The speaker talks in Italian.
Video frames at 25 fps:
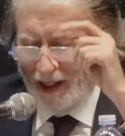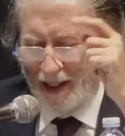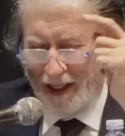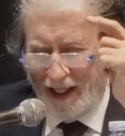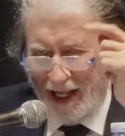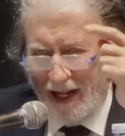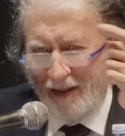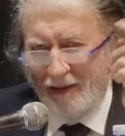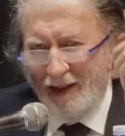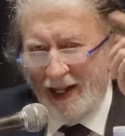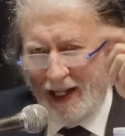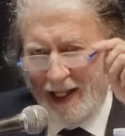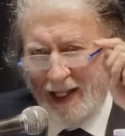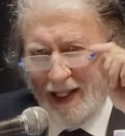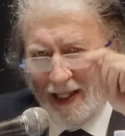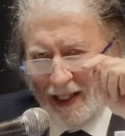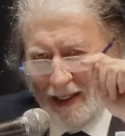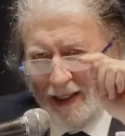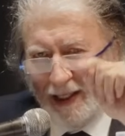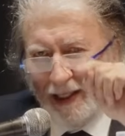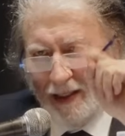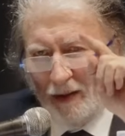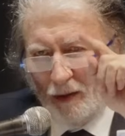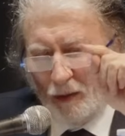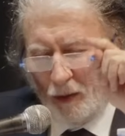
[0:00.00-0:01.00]
stava anche
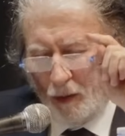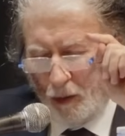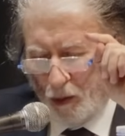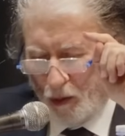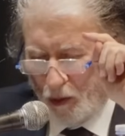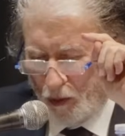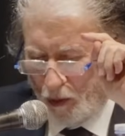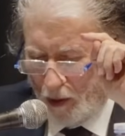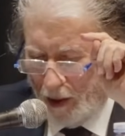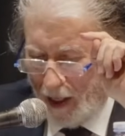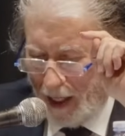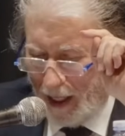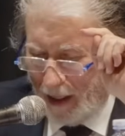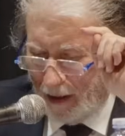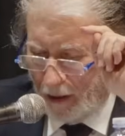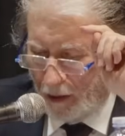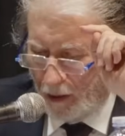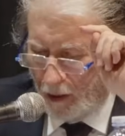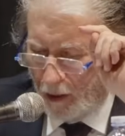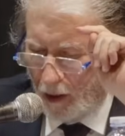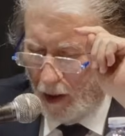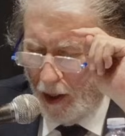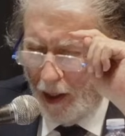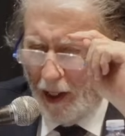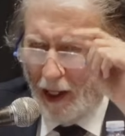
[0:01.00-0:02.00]
dentro lo
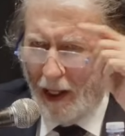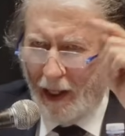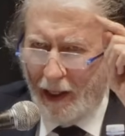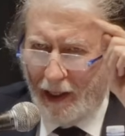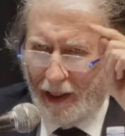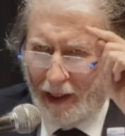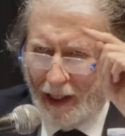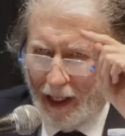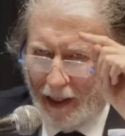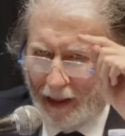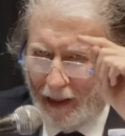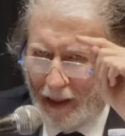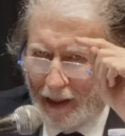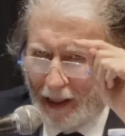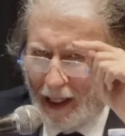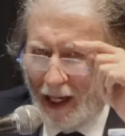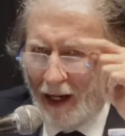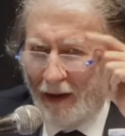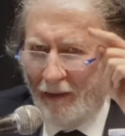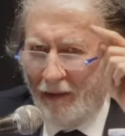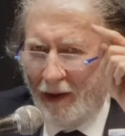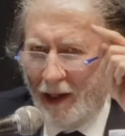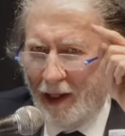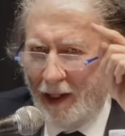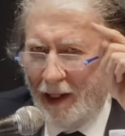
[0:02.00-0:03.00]
Stato, si
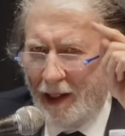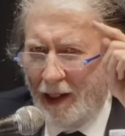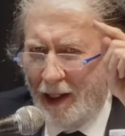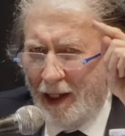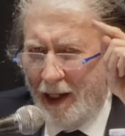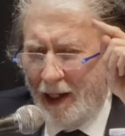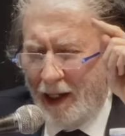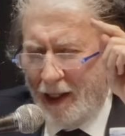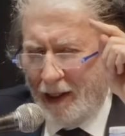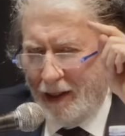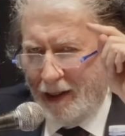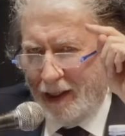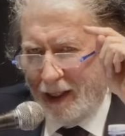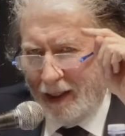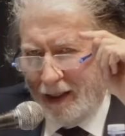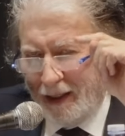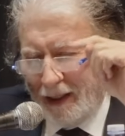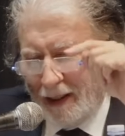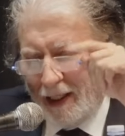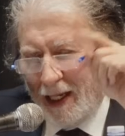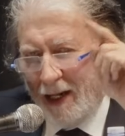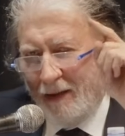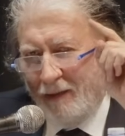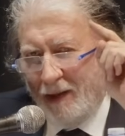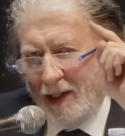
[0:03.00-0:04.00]
annidava, si
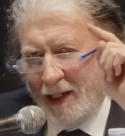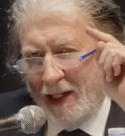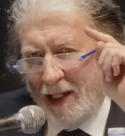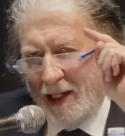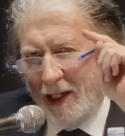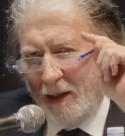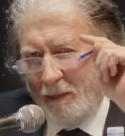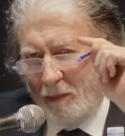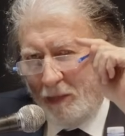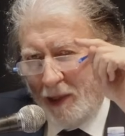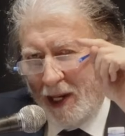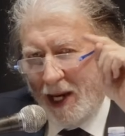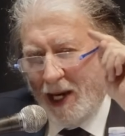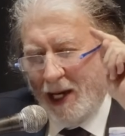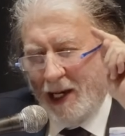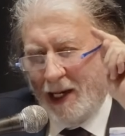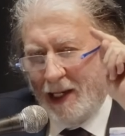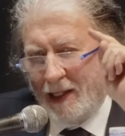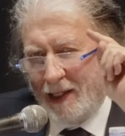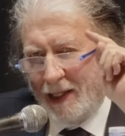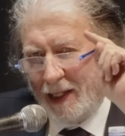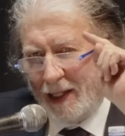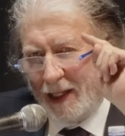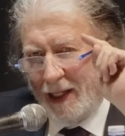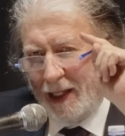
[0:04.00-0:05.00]
annidava nelle pieghe
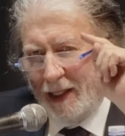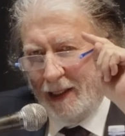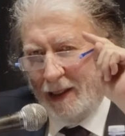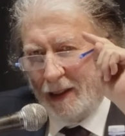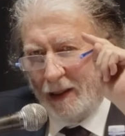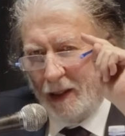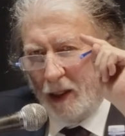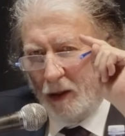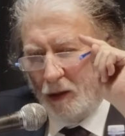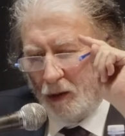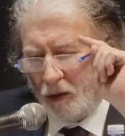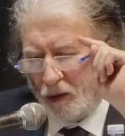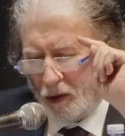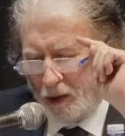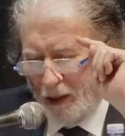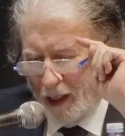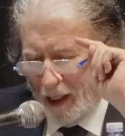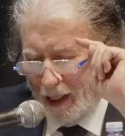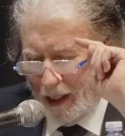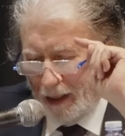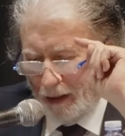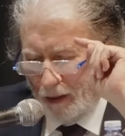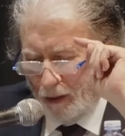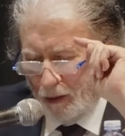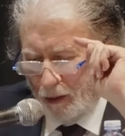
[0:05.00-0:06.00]
segrete dello
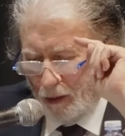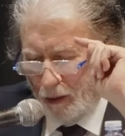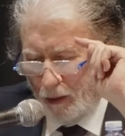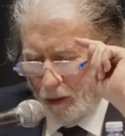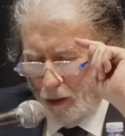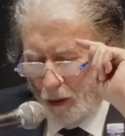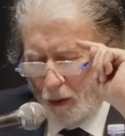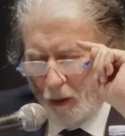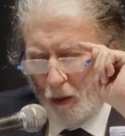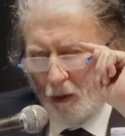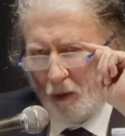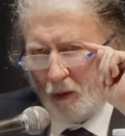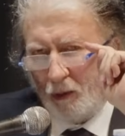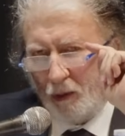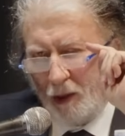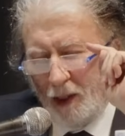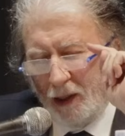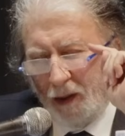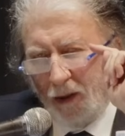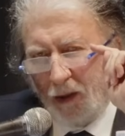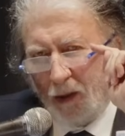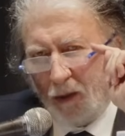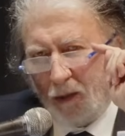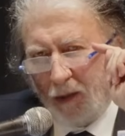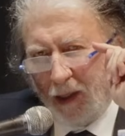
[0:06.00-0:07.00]
Stato,
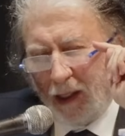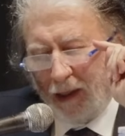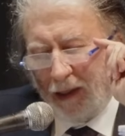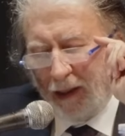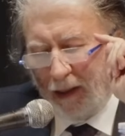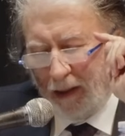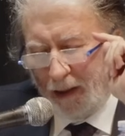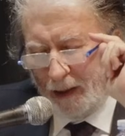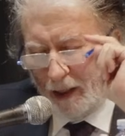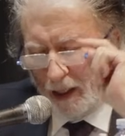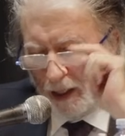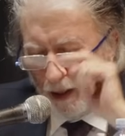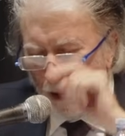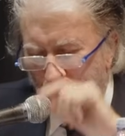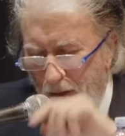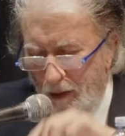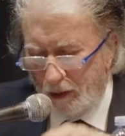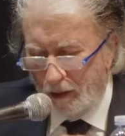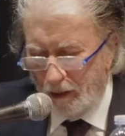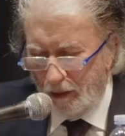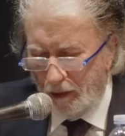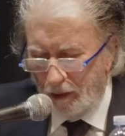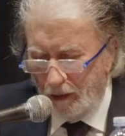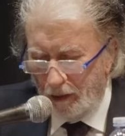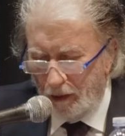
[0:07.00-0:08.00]
corrodendolo dall'interno.
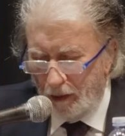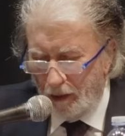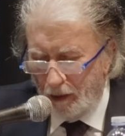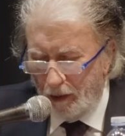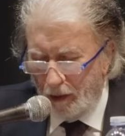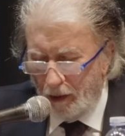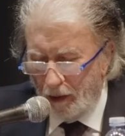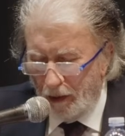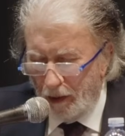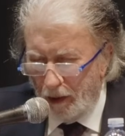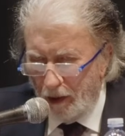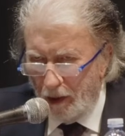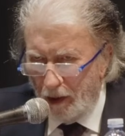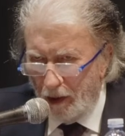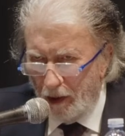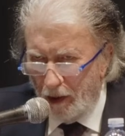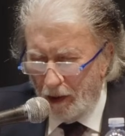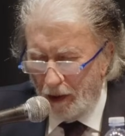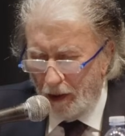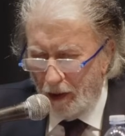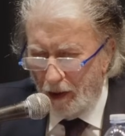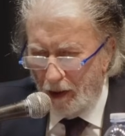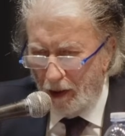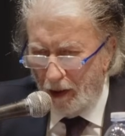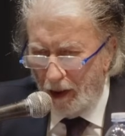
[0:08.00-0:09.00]

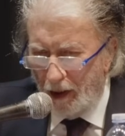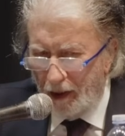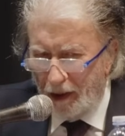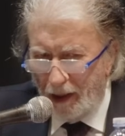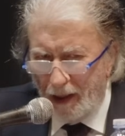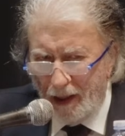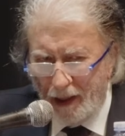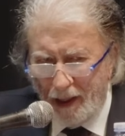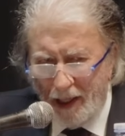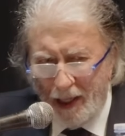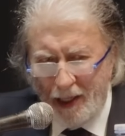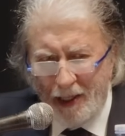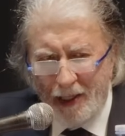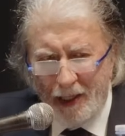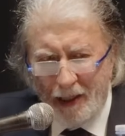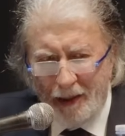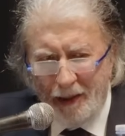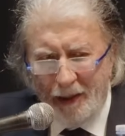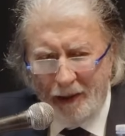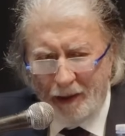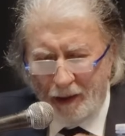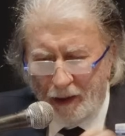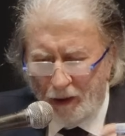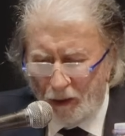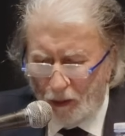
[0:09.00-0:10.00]
A distanza
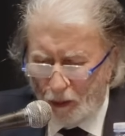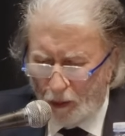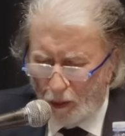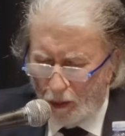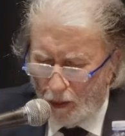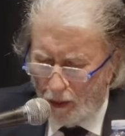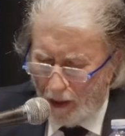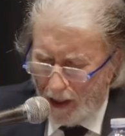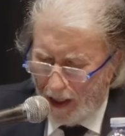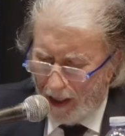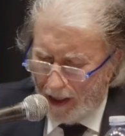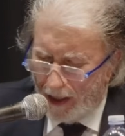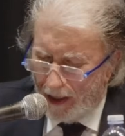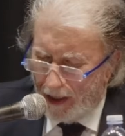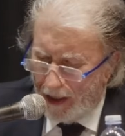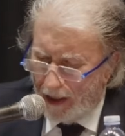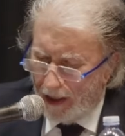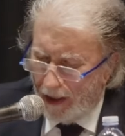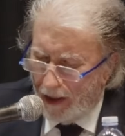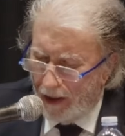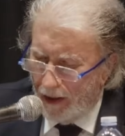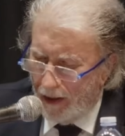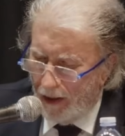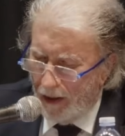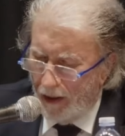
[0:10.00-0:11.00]
di 31
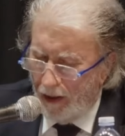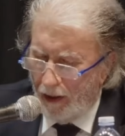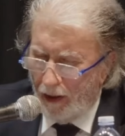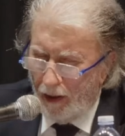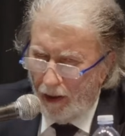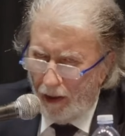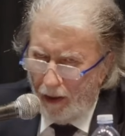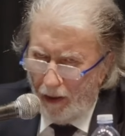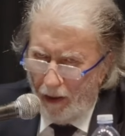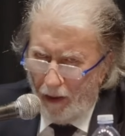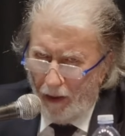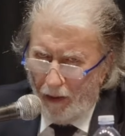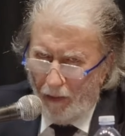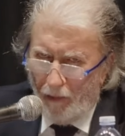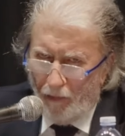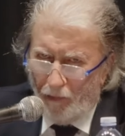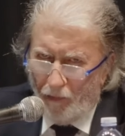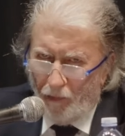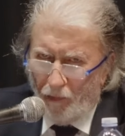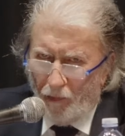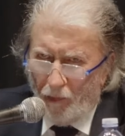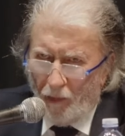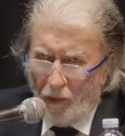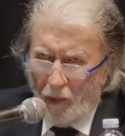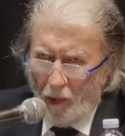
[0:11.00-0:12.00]
anni
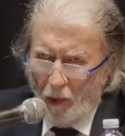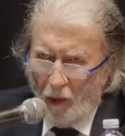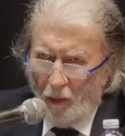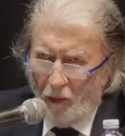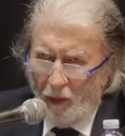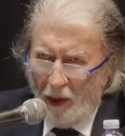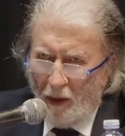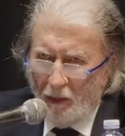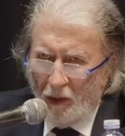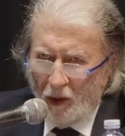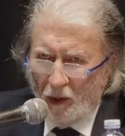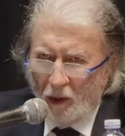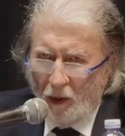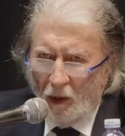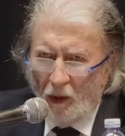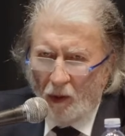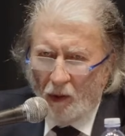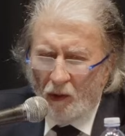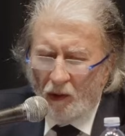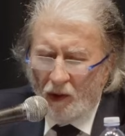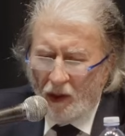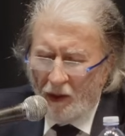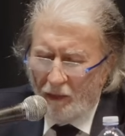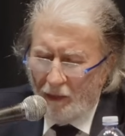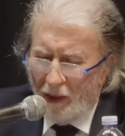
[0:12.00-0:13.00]
dobbiamo
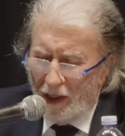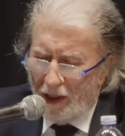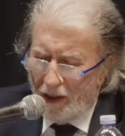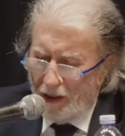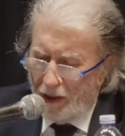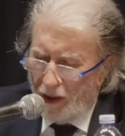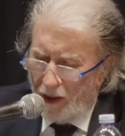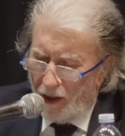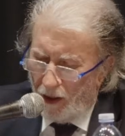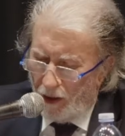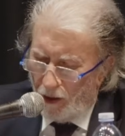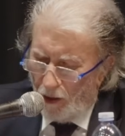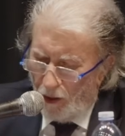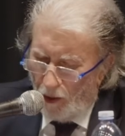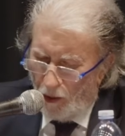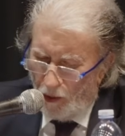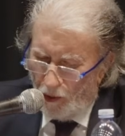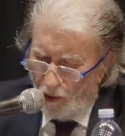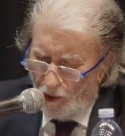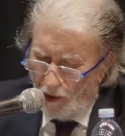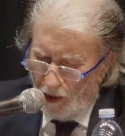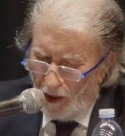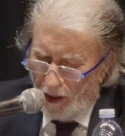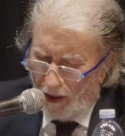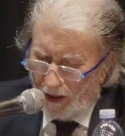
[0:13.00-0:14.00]
dolorosamente
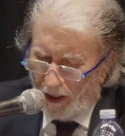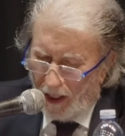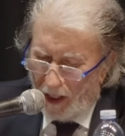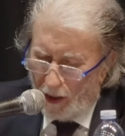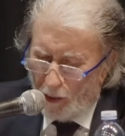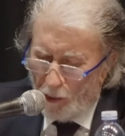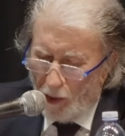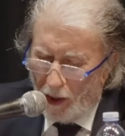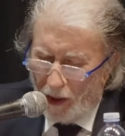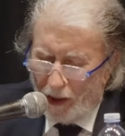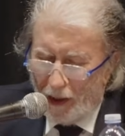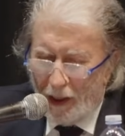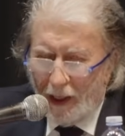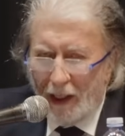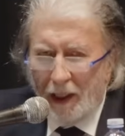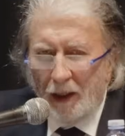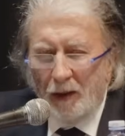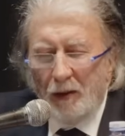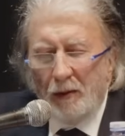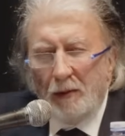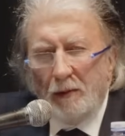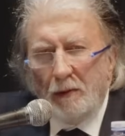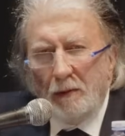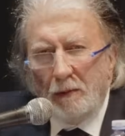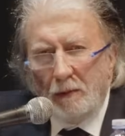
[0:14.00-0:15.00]
riconoscere che quel
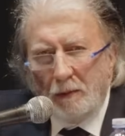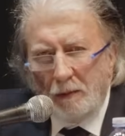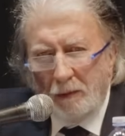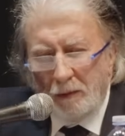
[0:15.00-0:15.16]
grido